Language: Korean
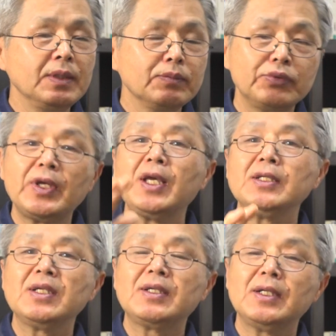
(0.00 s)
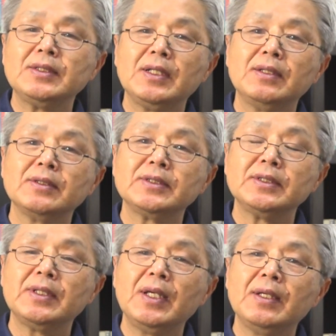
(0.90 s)
불행해질 거 아니냐, 이런
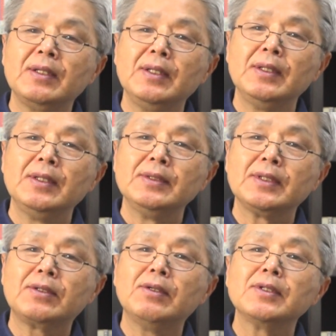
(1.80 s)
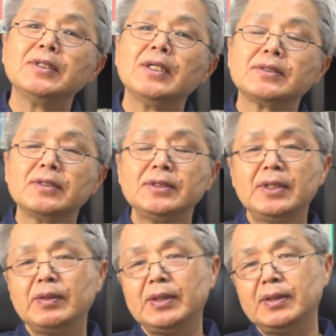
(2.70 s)
것인데, 이제 거기에서
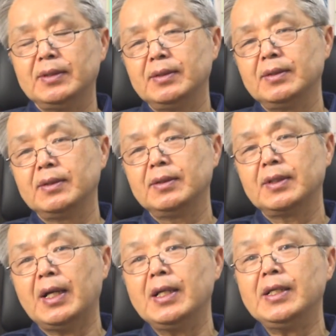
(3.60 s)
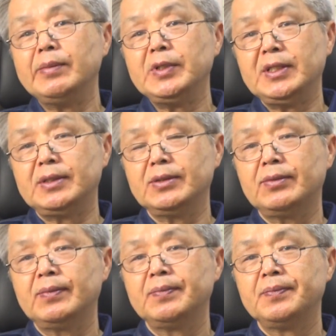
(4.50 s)
이제 갈림이 있죠.
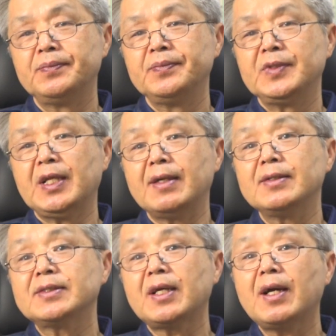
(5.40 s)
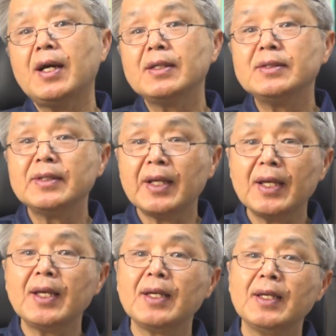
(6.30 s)
나를
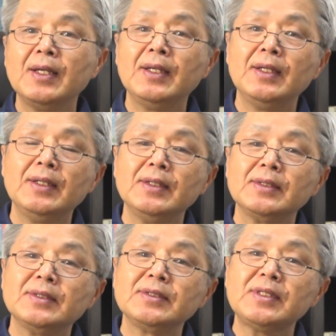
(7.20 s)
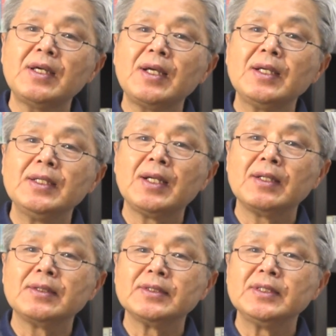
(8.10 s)
사랑하는데 그
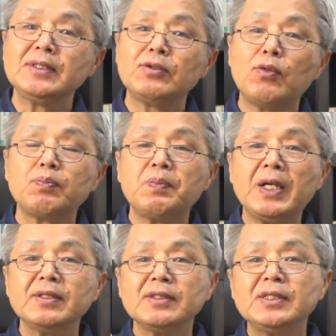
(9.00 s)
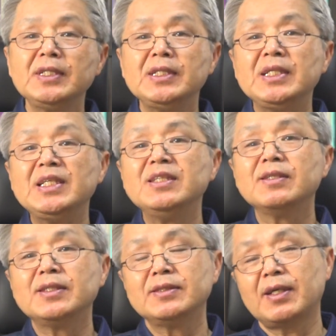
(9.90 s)
사랑이라는 것이 반드시
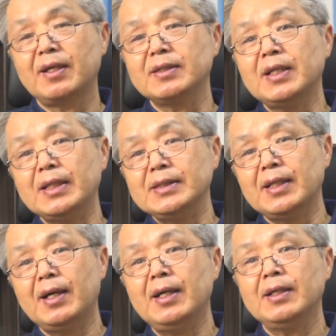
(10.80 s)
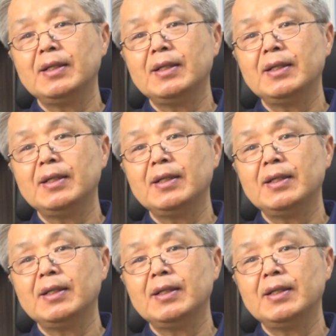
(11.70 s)
이기적인 사랑은 아니다.